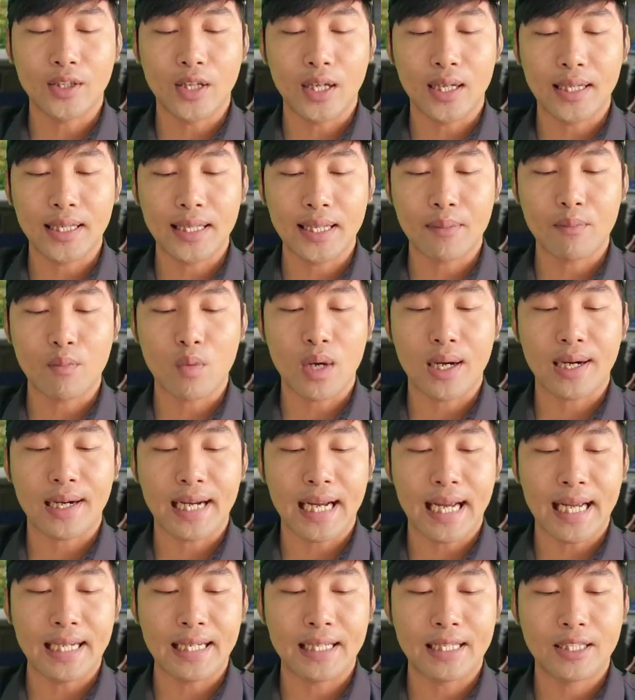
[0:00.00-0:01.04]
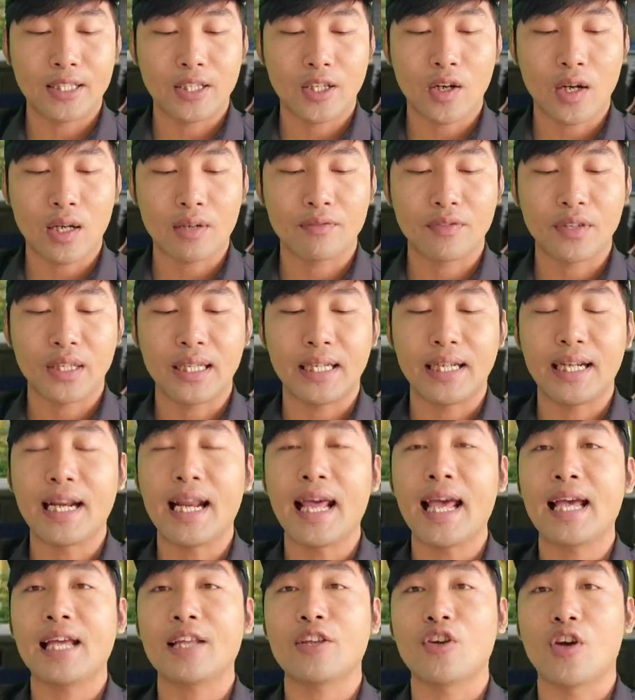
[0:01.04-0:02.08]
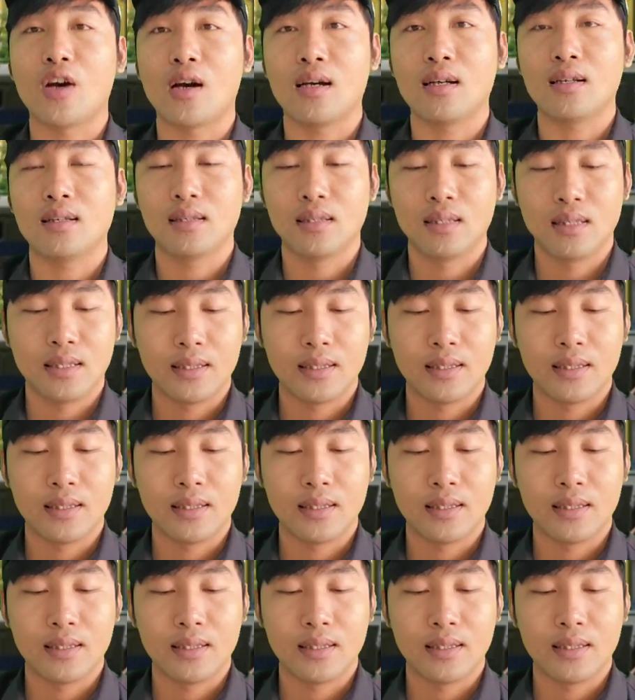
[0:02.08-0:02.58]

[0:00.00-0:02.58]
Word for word: luận Nhâm Hoàng Khang có hành vi đe dọa